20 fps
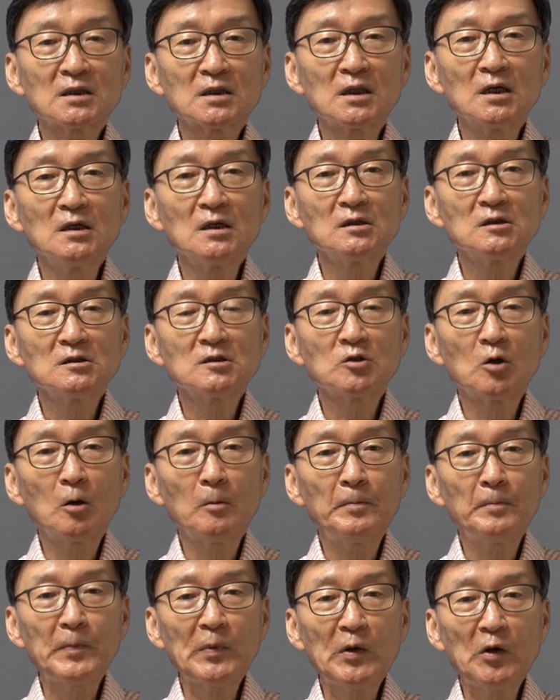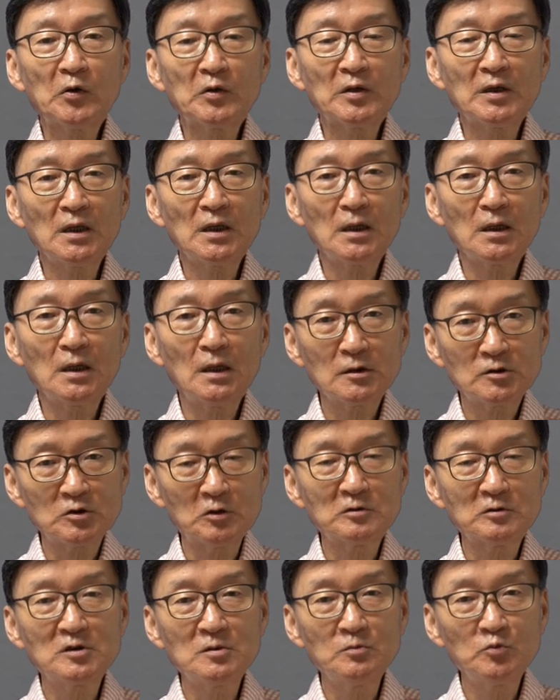등쇼평이
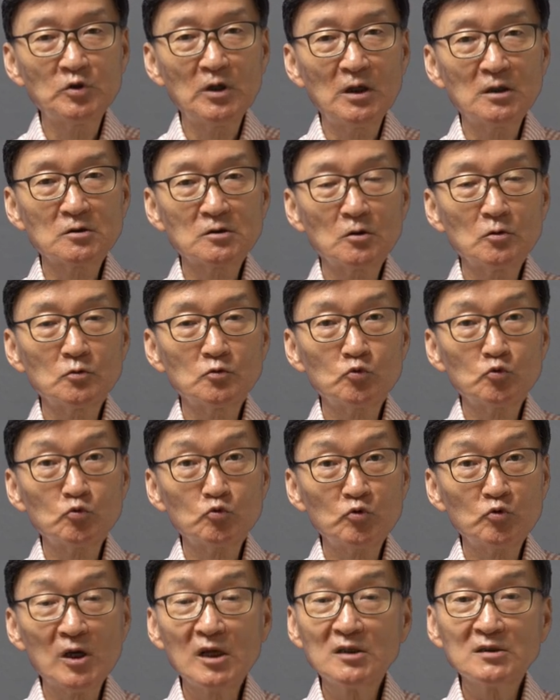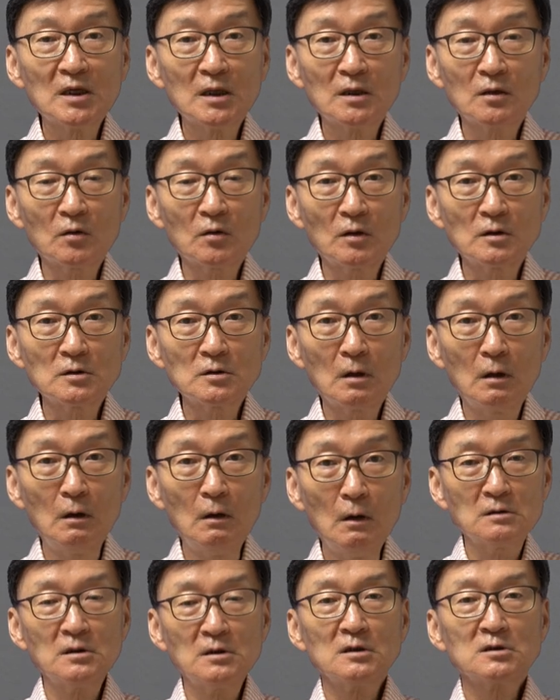정치 무대에서 퇴장하는 거죠.
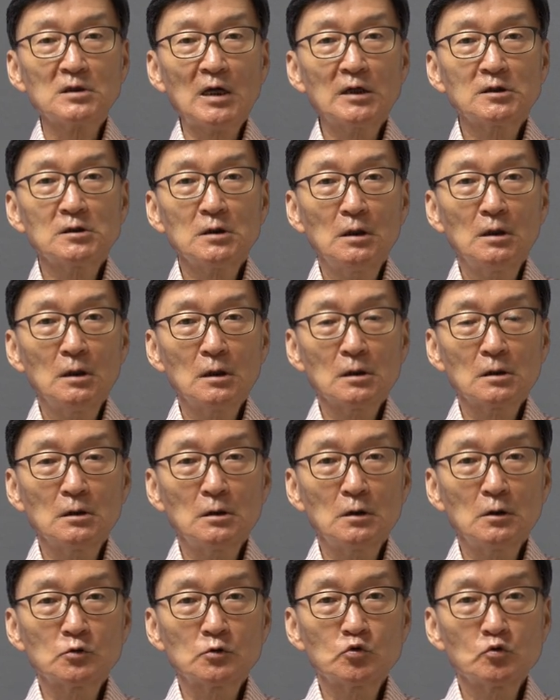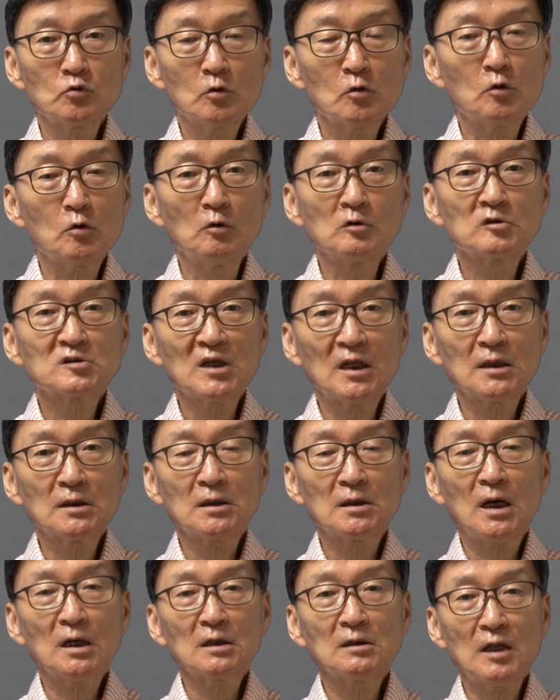근데 사실 그 중국
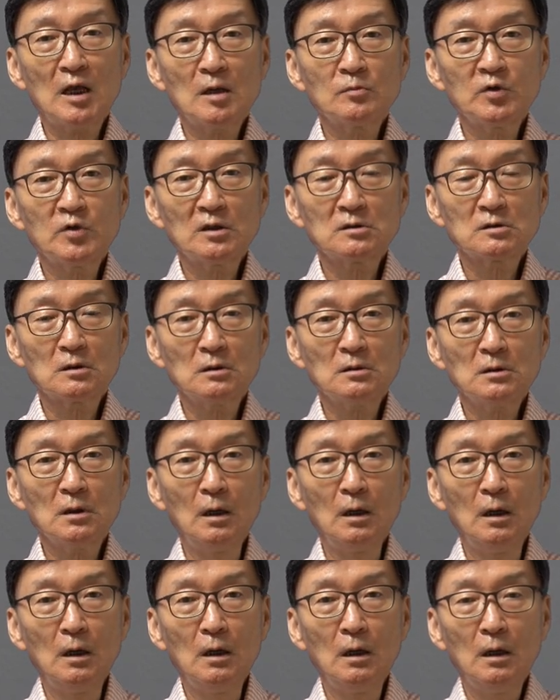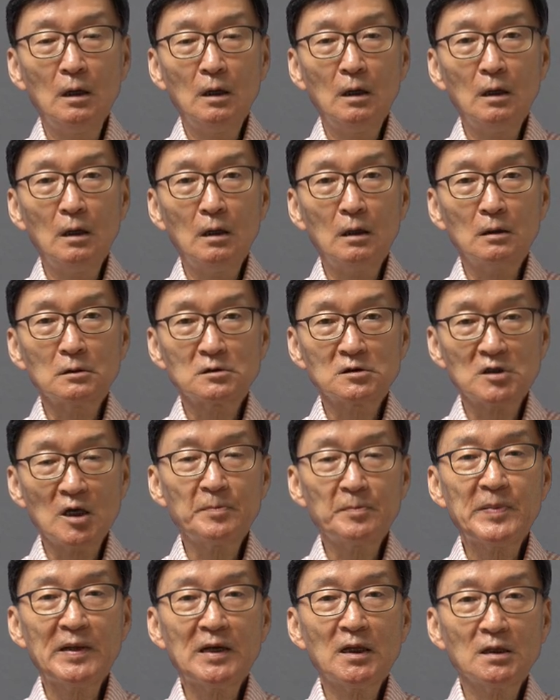공산당 내부에서는 어,
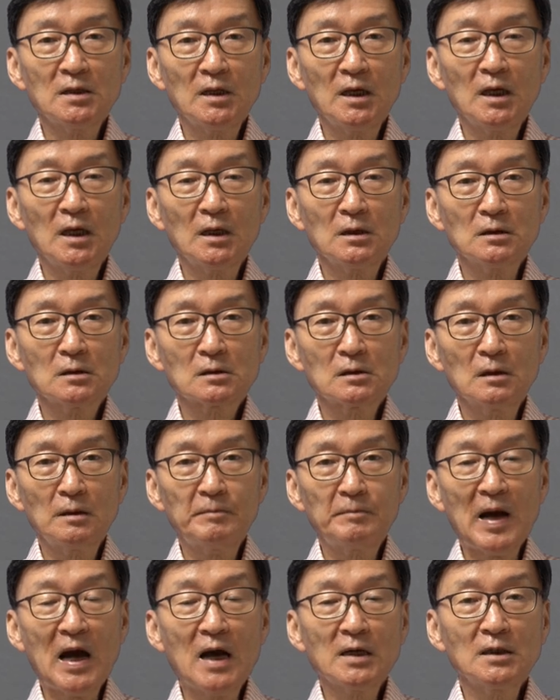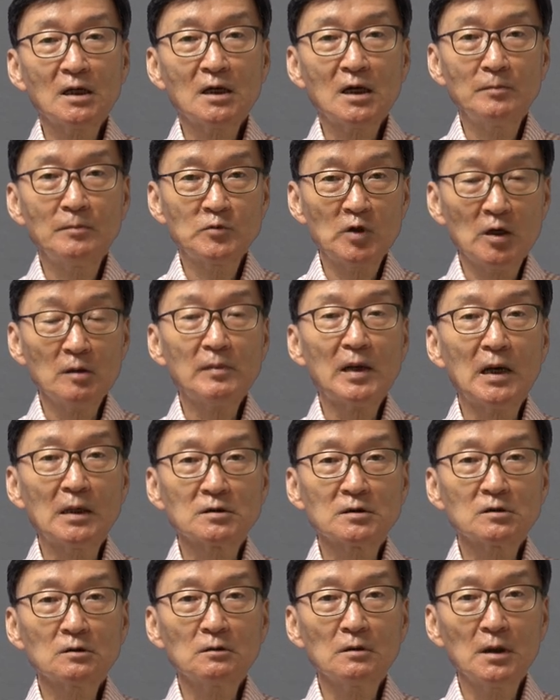재팬에 대한 그 반일 감정이
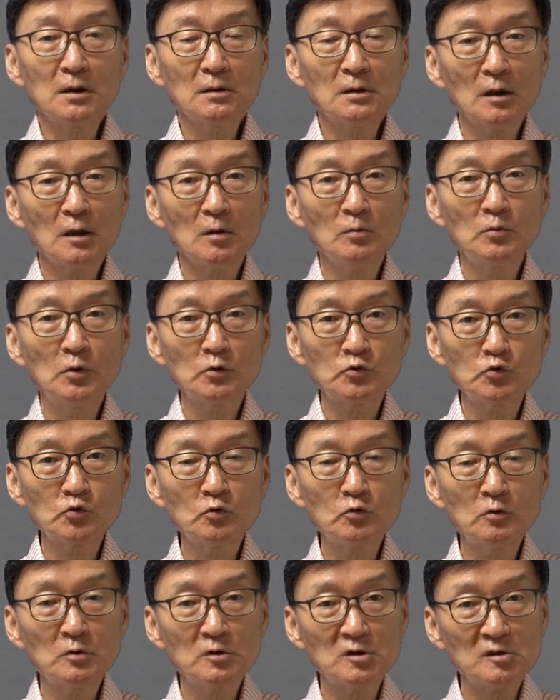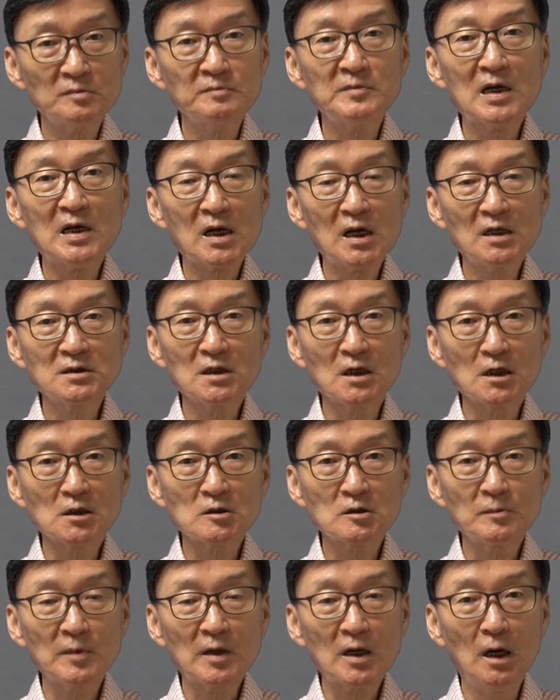많죠. 옛날에 뭐 중국을 침략하지
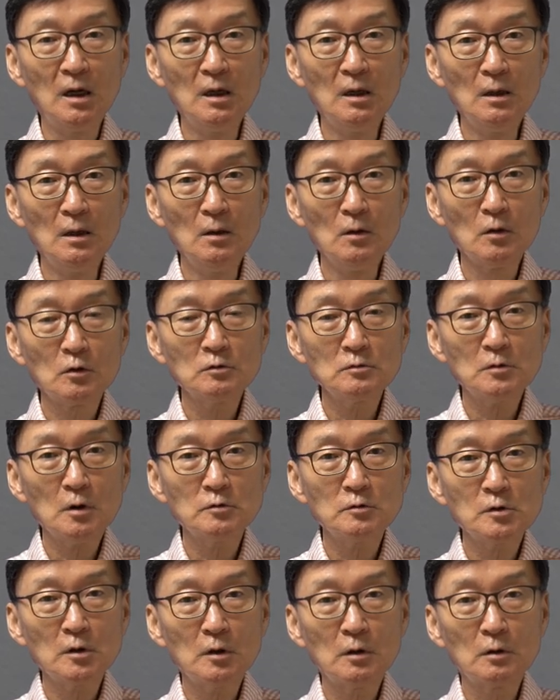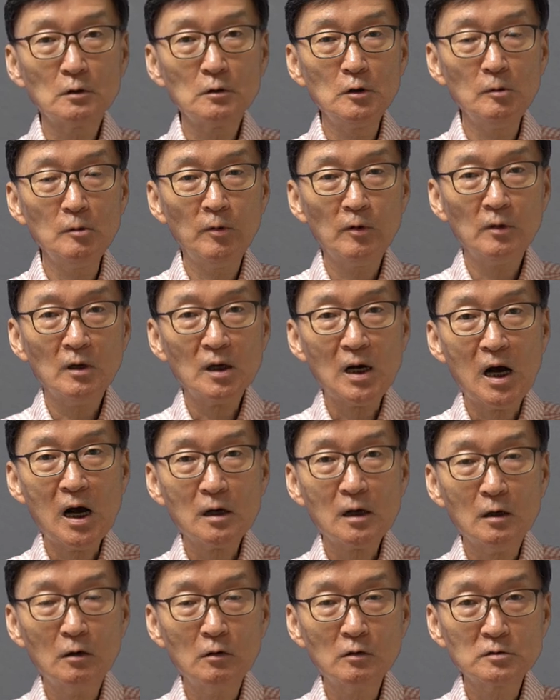않았습니까? 근데 이제 일본과
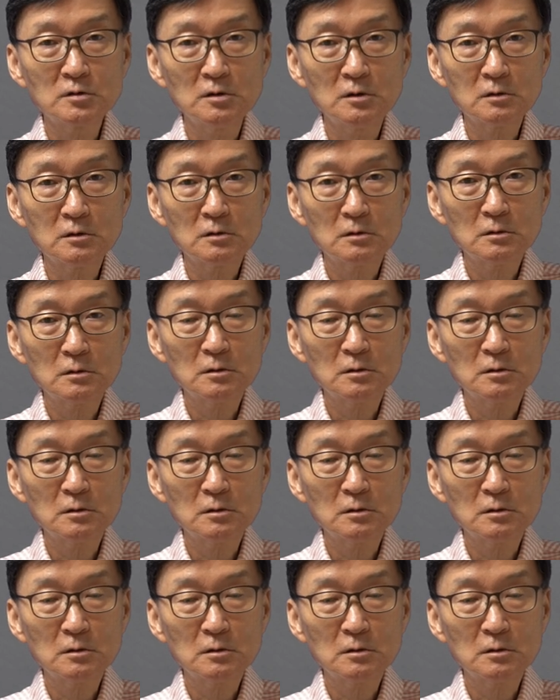가까워질